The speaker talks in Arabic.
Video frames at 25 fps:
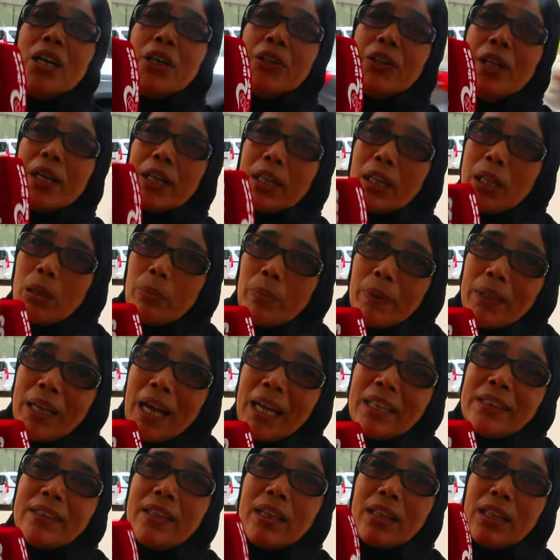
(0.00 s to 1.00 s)
درت
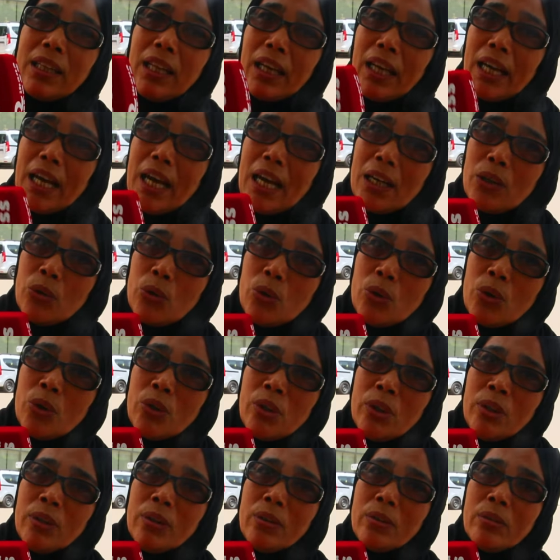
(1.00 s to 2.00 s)
البلان درت
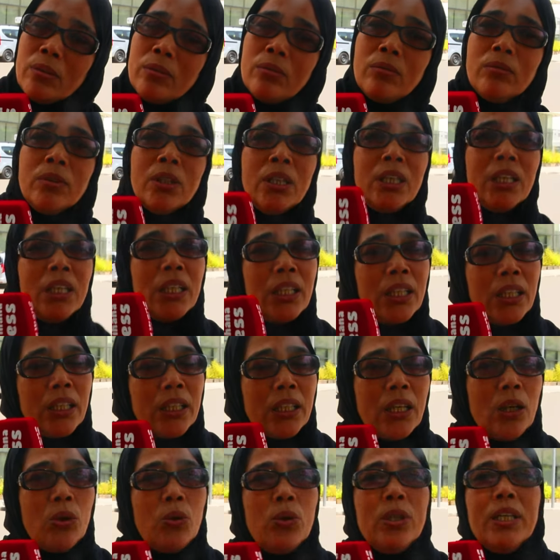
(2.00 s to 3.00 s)
القانون
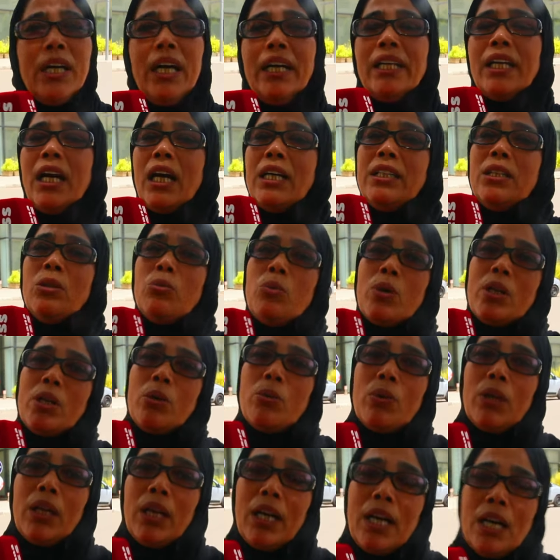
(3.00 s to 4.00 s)
قالوا لي حنا غادي
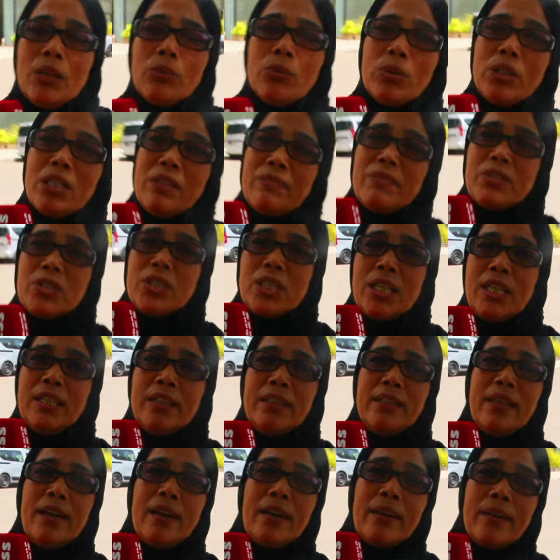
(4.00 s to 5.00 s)
نوريوك القانون كيفاش
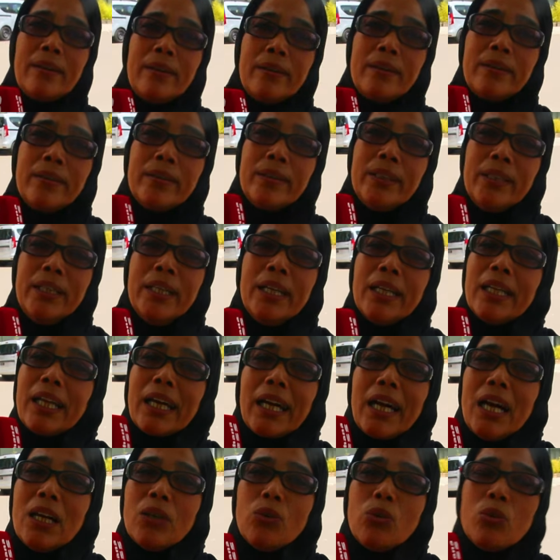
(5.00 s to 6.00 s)
كيدار
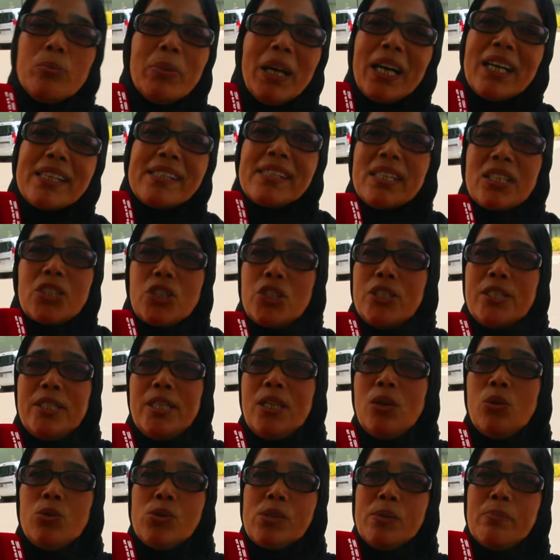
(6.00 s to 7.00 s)
القانون ما خاصكش
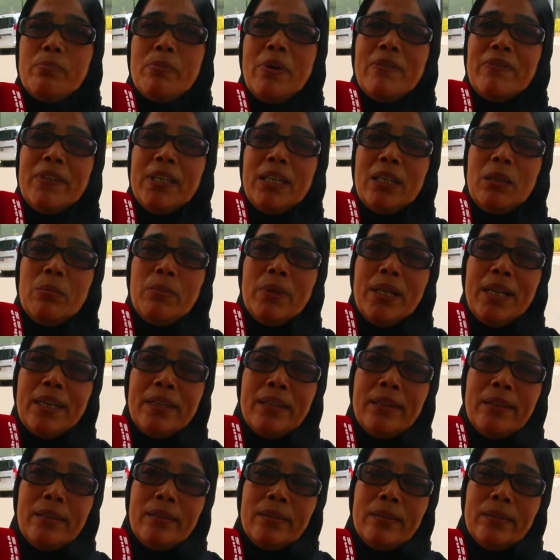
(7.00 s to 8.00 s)
ديرو تما بديك البلاد
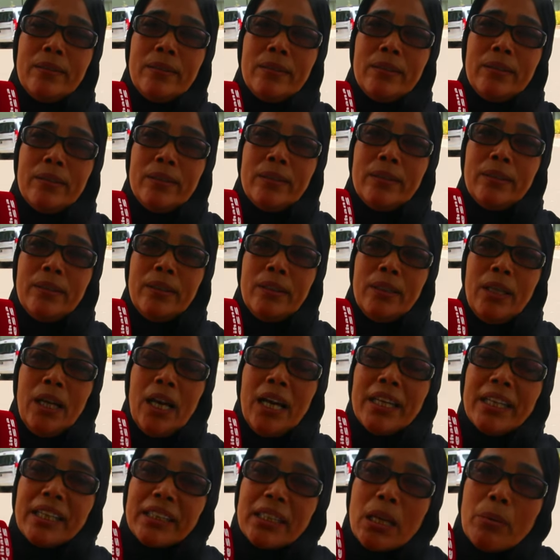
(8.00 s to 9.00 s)

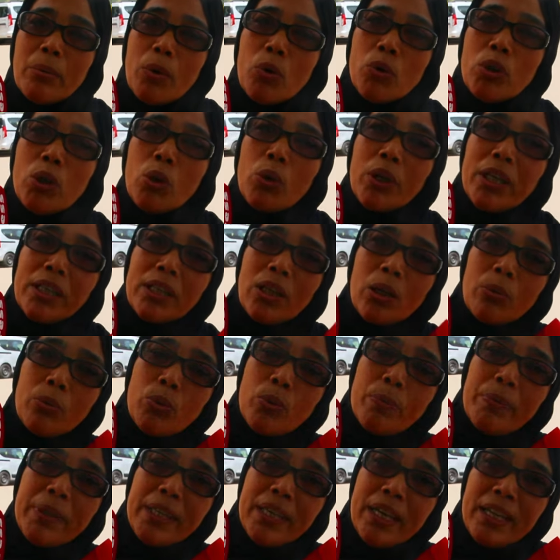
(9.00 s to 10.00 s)
انا دابا ولاو
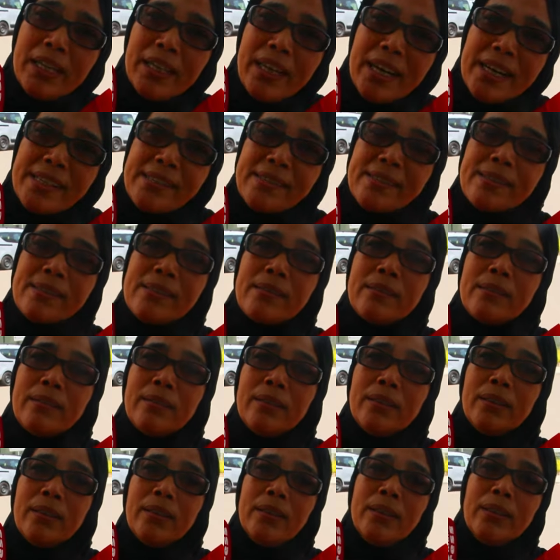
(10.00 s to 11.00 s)
كيضربوا بيا الناس
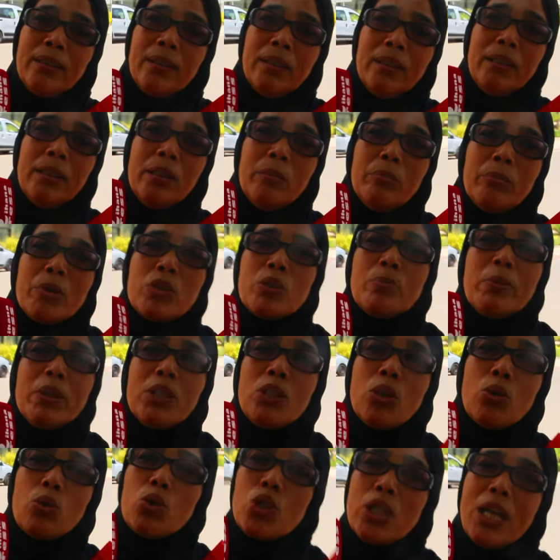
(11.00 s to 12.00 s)
باش ما
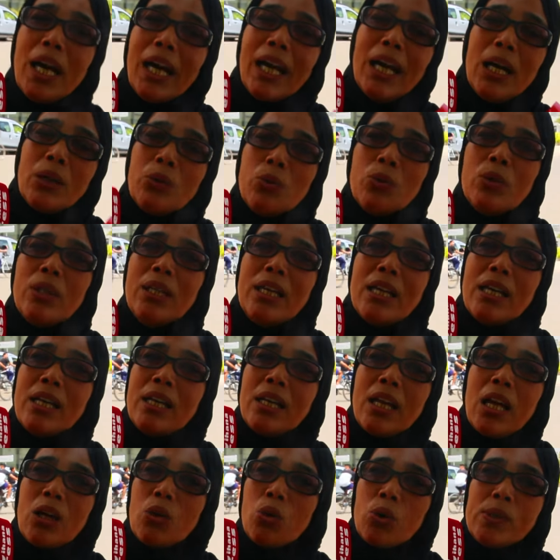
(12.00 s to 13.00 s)
يديروش لا قانون
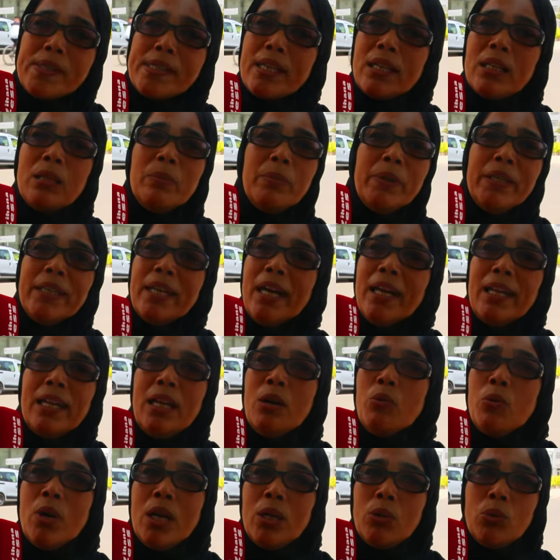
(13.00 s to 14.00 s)
لا لا رخصه البناء
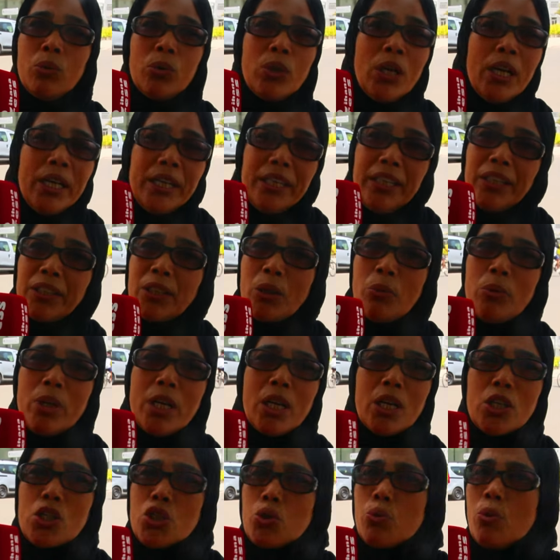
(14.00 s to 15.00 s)
لا والو يعطيو
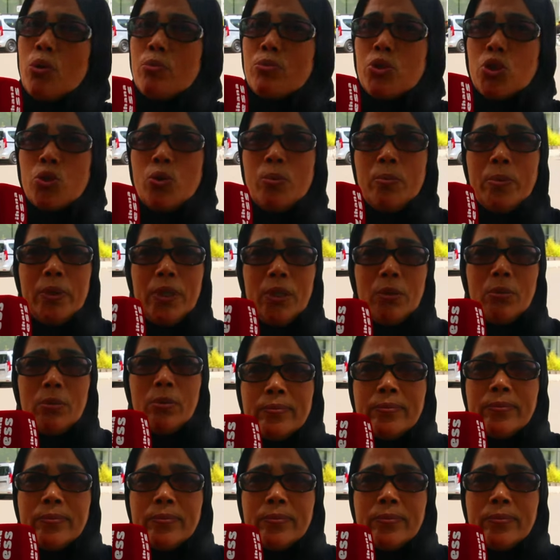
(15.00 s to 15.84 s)
غير الرشوه ومشوا بنيو